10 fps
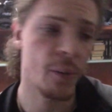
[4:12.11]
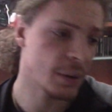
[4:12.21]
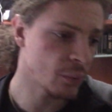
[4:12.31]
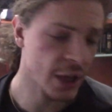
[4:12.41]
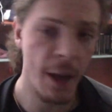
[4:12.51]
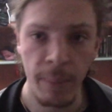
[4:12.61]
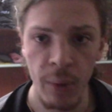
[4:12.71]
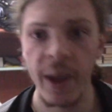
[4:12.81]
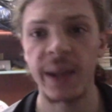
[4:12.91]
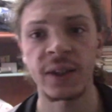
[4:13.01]
primo tempo
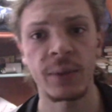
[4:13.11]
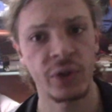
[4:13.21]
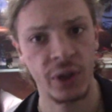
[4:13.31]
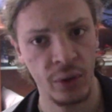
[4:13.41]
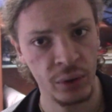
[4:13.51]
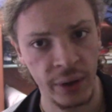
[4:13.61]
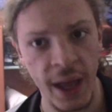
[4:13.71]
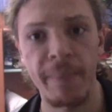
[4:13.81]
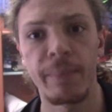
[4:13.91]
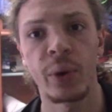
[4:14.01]
pessimo, secondo
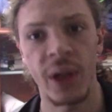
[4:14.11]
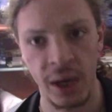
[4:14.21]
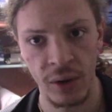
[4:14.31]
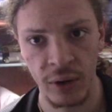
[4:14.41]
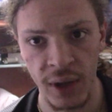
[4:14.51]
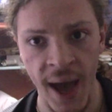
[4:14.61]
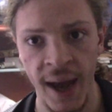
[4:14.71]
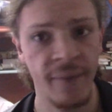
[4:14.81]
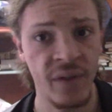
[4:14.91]
tempo da ricordare.